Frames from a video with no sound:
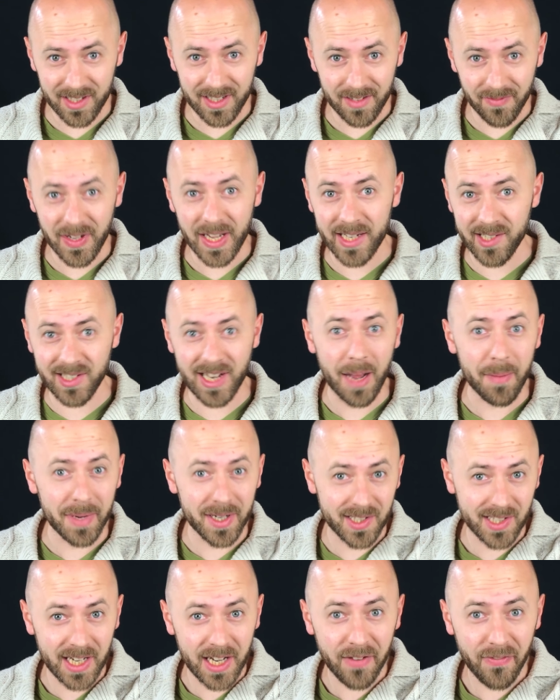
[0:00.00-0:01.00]
wie er es
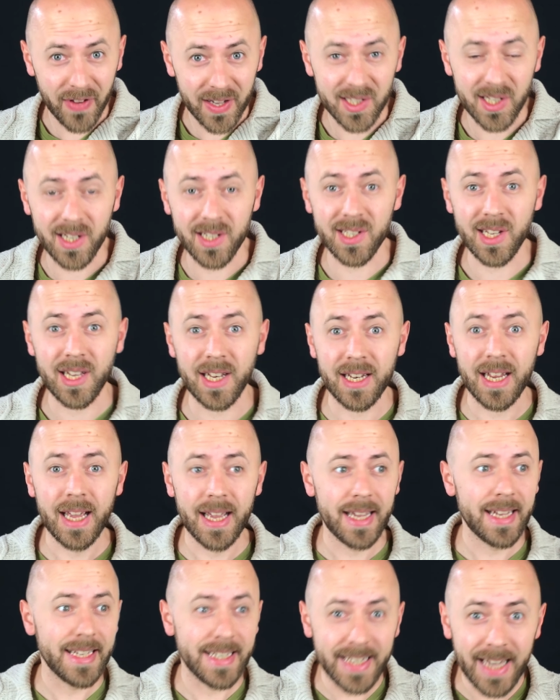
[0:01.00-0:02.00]
damals den Ephesern gesagt hat,
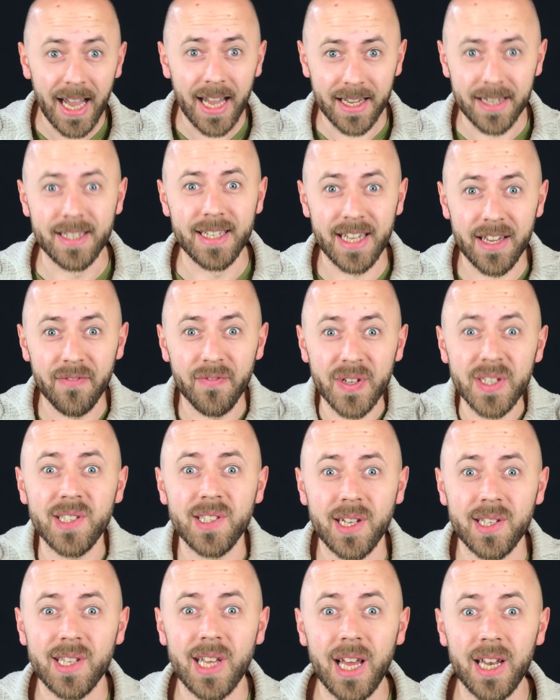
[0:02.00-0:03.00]
ja, ihr wisst
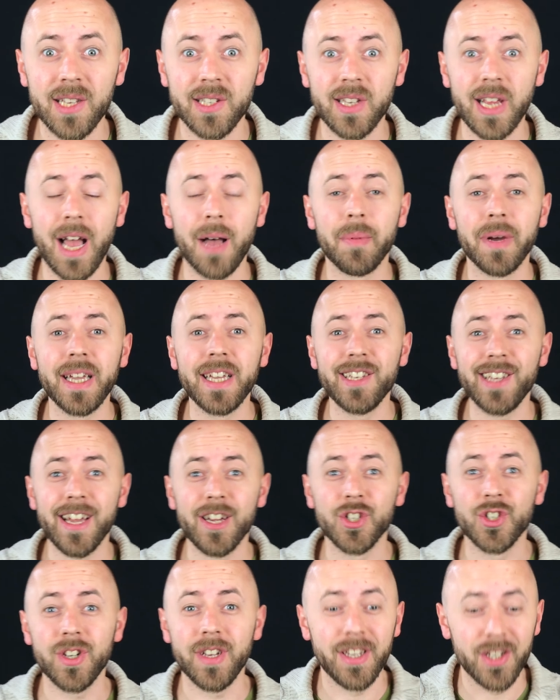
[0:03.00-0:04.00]
das alles, aber ich,
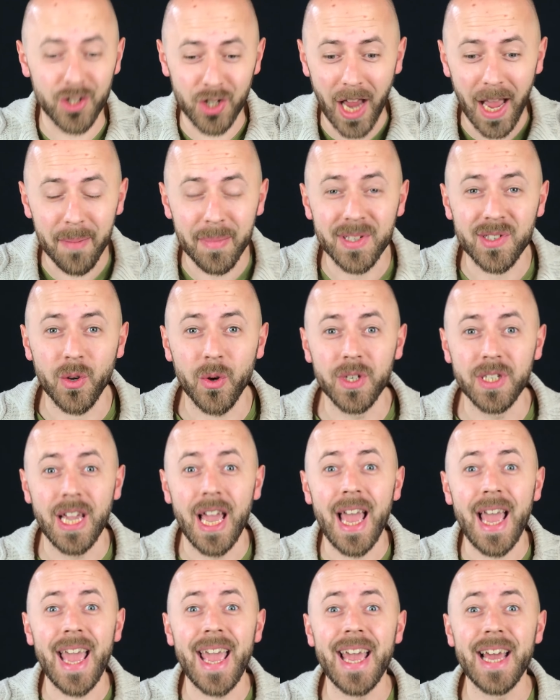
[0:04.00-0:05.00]
ich schreibe es euch
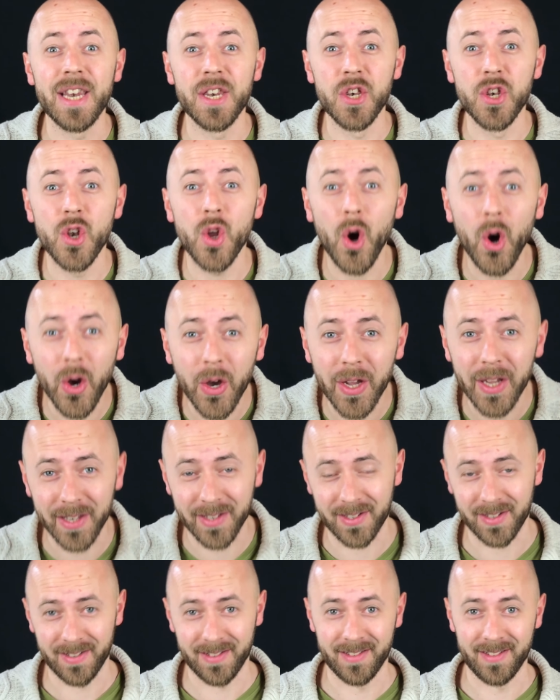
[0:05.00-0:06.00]

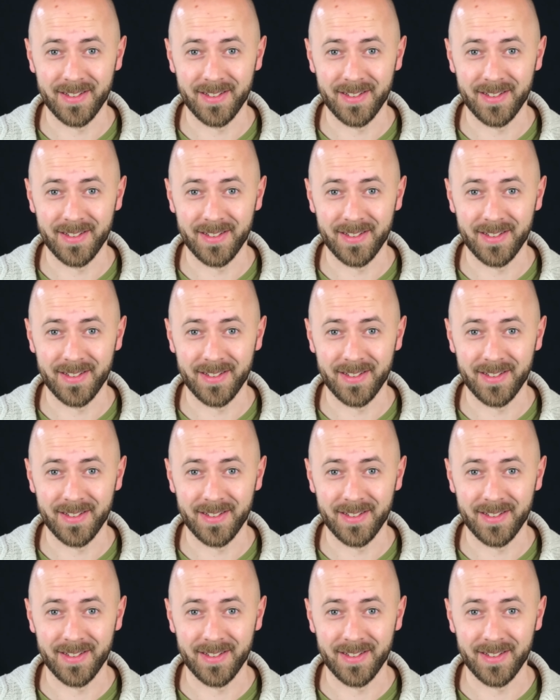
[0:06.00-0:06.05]
erneut.